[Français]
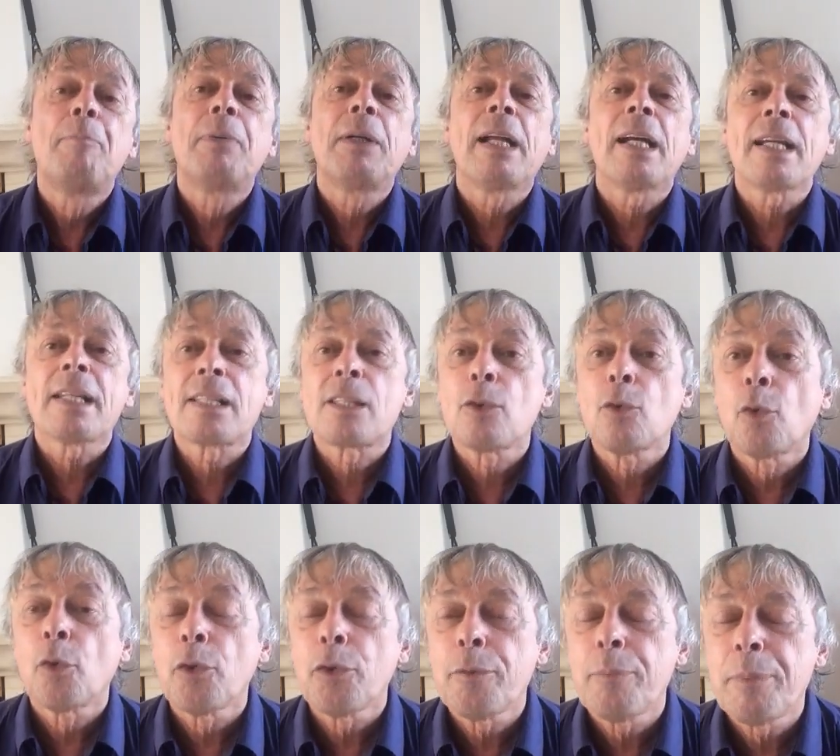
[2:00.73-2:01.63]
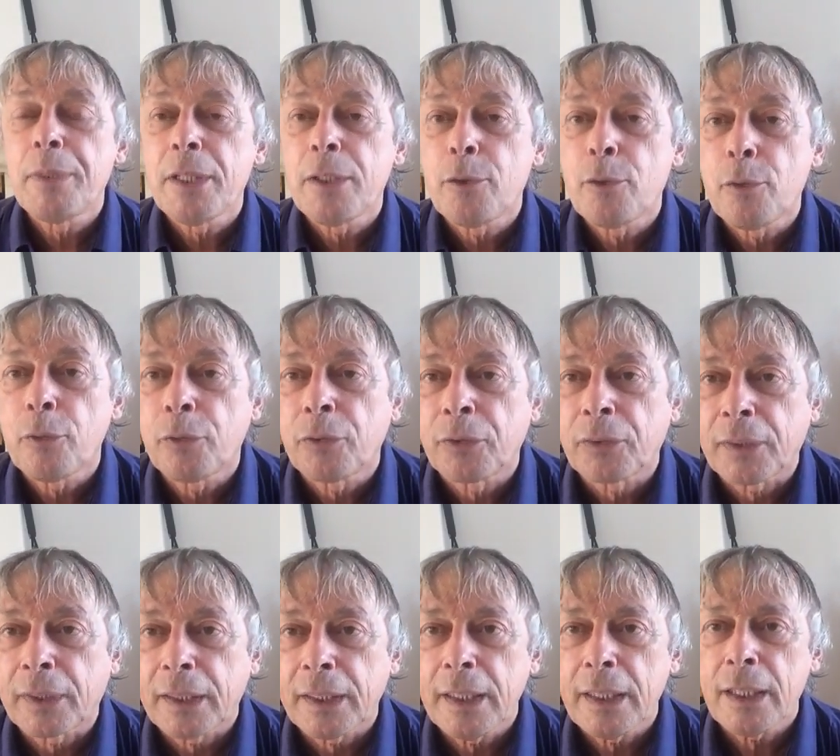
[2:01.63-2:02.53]
Place au rugby du
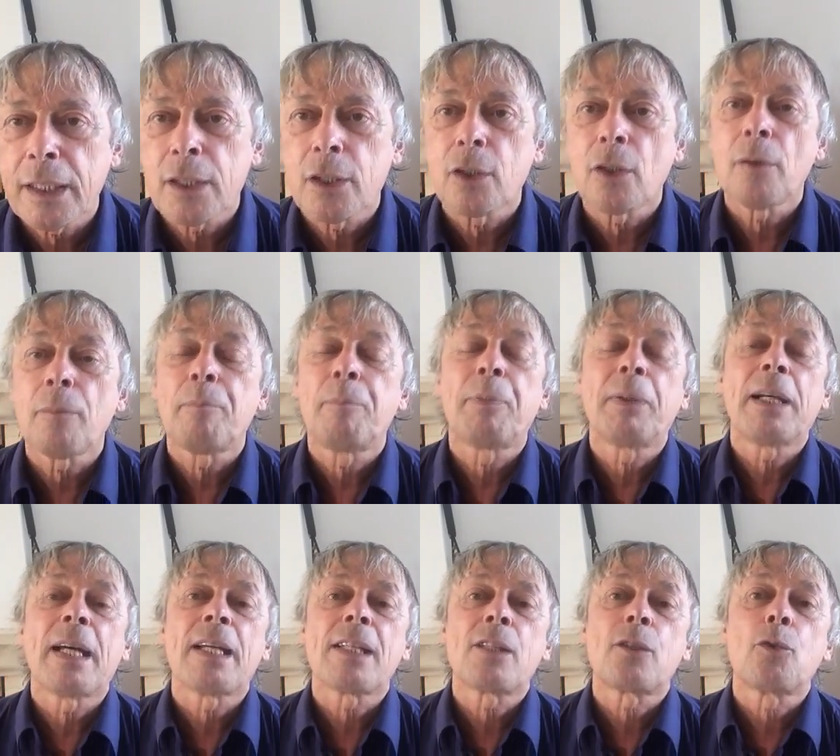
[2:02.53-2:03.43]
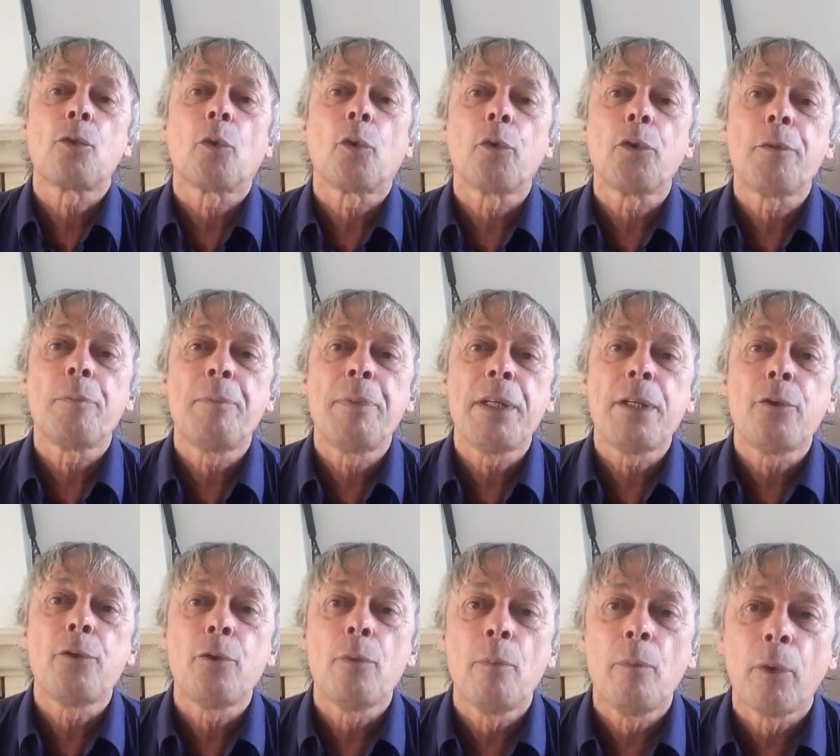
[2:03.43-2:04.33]
fric, place au rugby
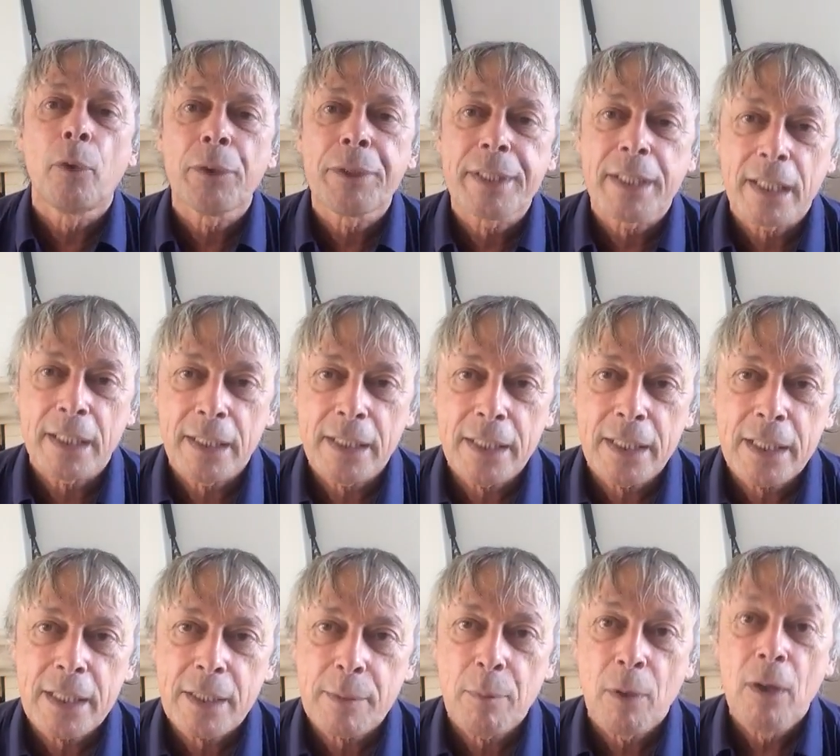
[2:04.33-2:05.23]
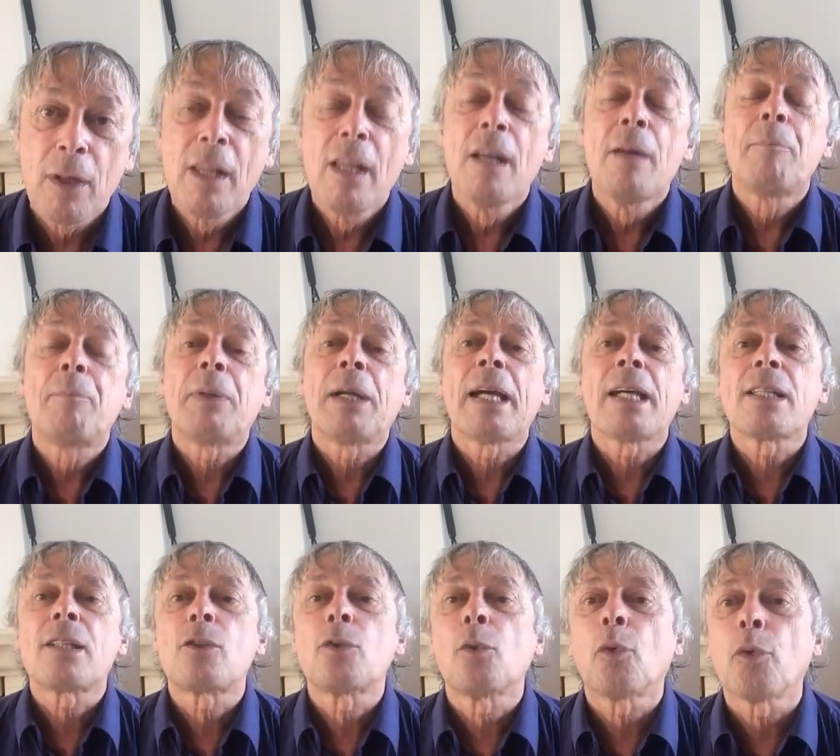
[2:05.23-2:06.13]
du mondialisme,
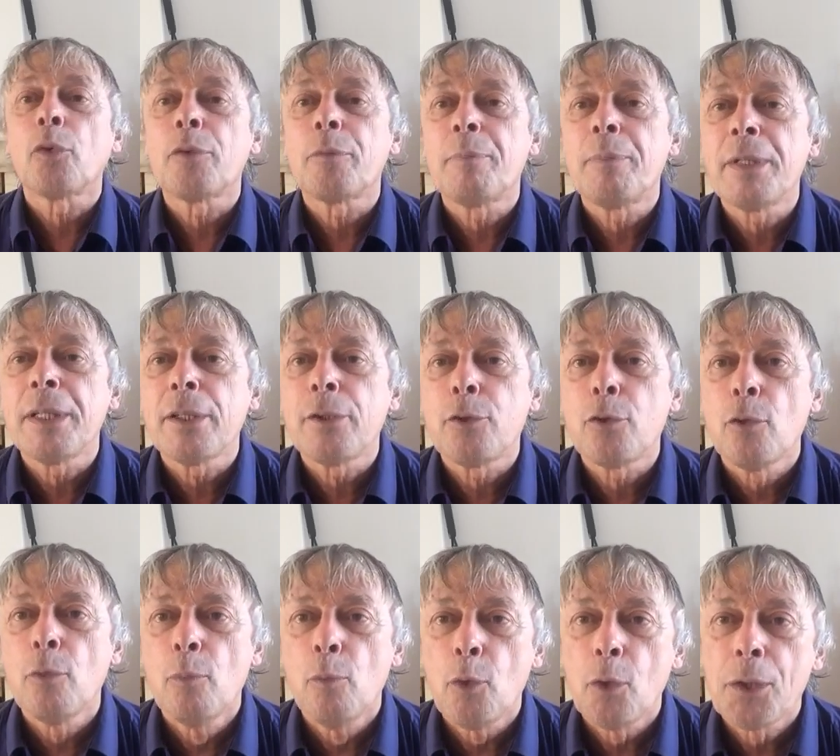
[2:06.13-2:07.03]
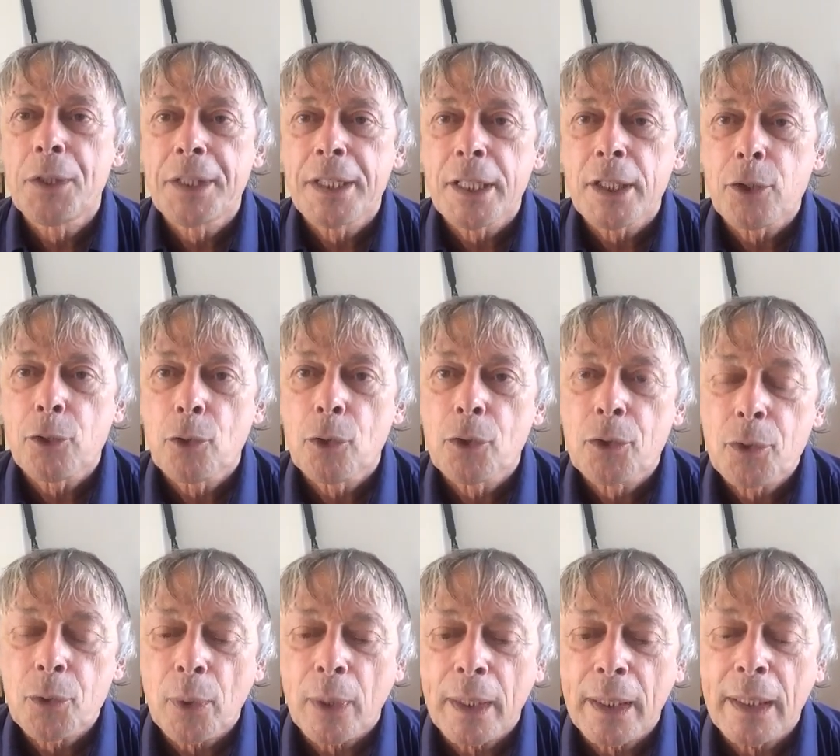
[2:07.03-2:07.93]
place au rugby du
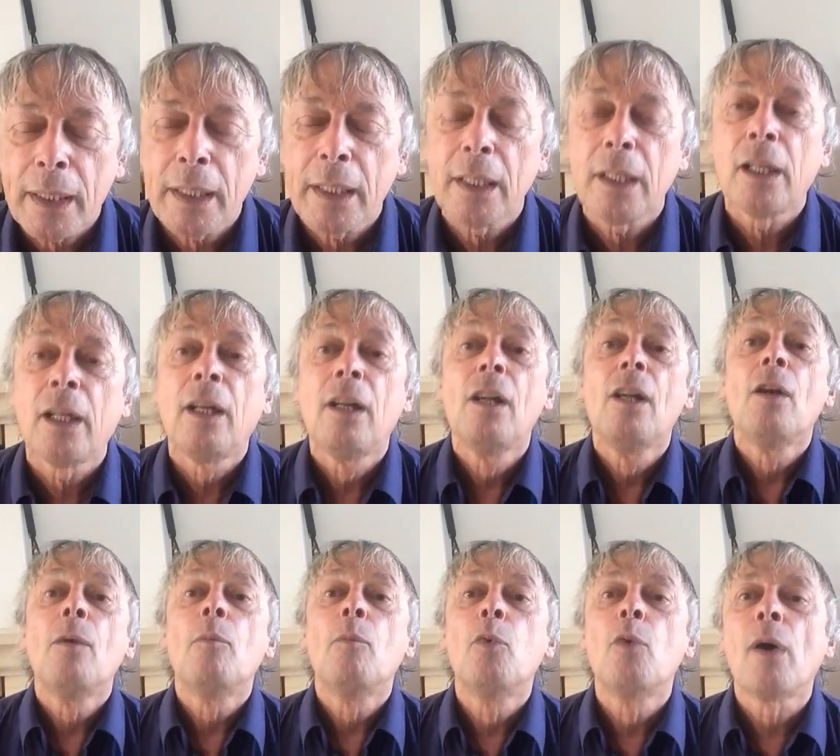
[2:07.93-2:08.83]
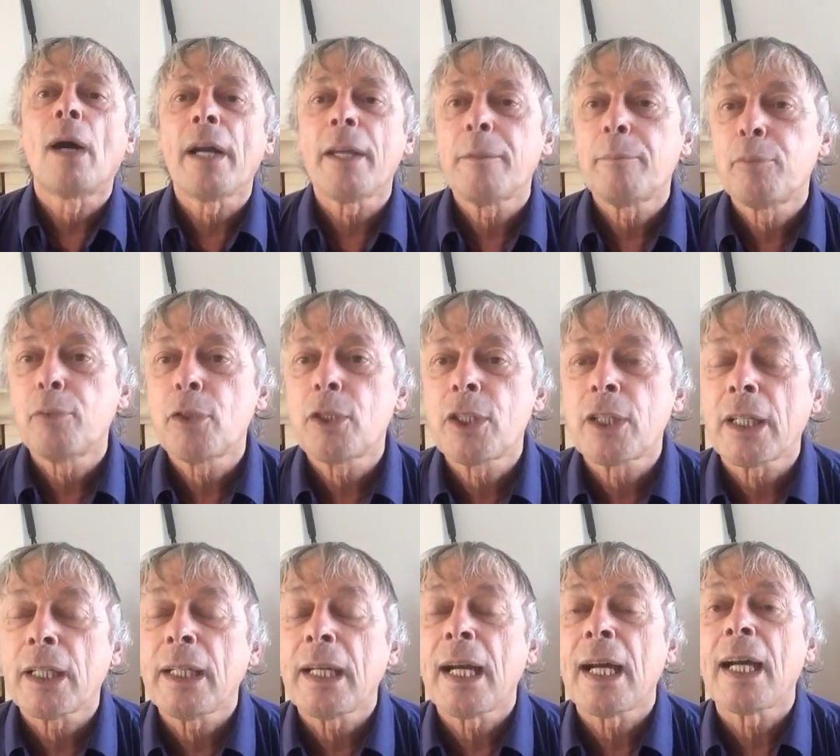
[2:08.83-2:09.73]
multiculturel. Mourad
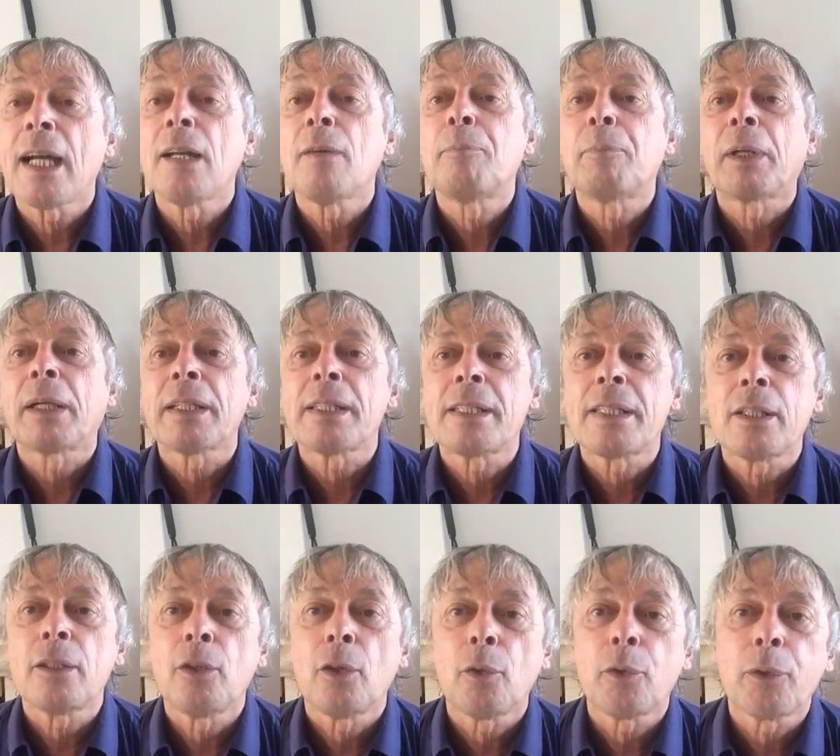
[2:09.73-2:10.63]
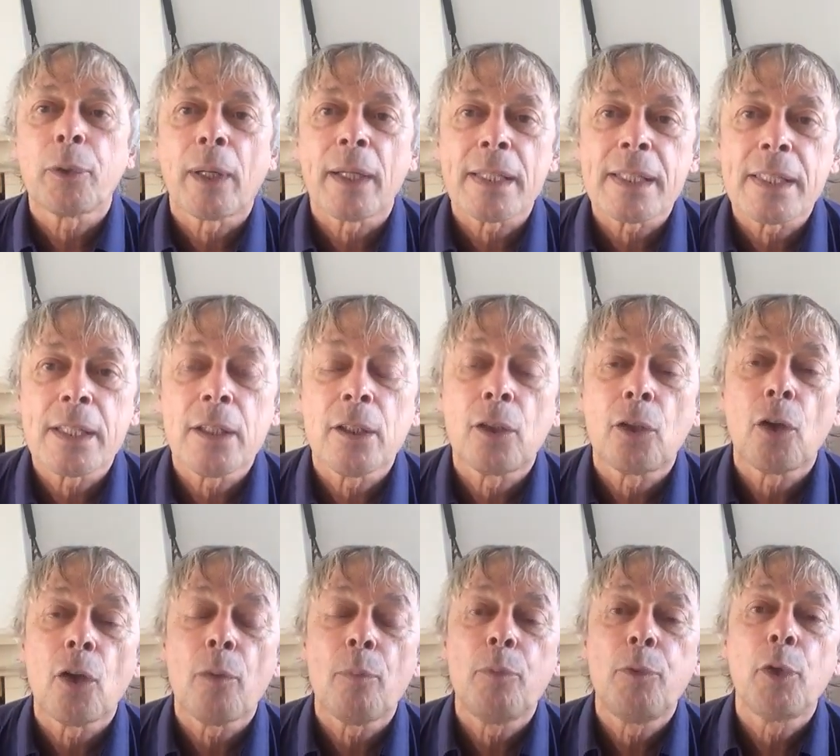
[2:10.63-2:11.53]
Boudjelal, président du Racing
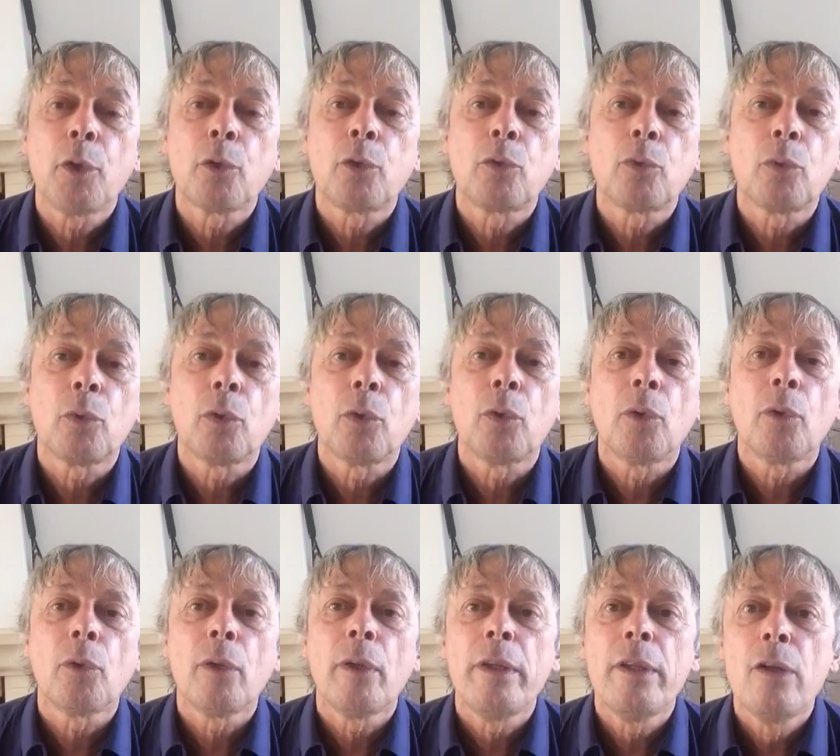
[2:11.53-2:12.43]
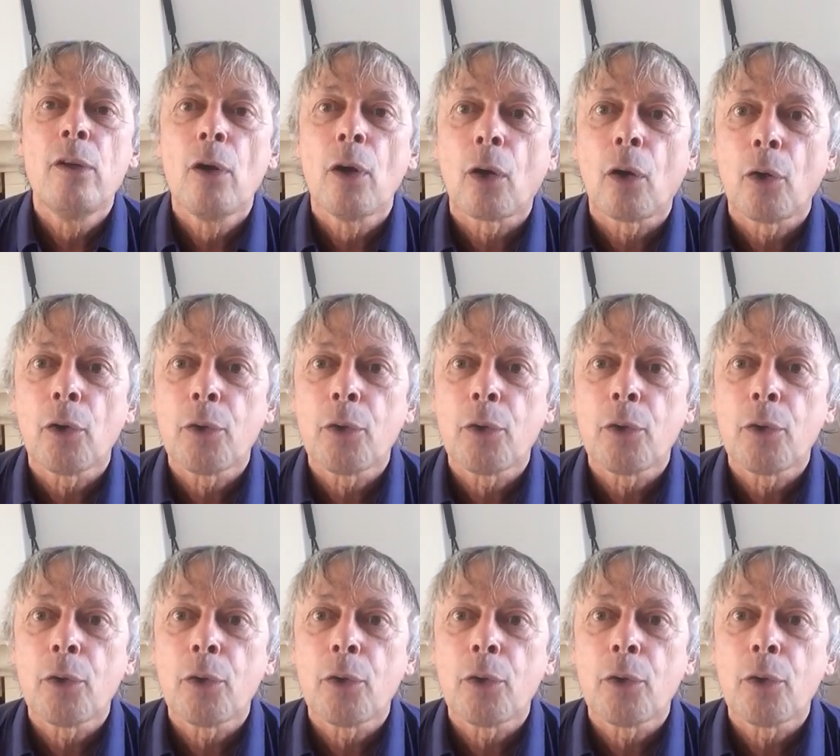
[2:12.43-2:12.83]
Club de Toulon, ne,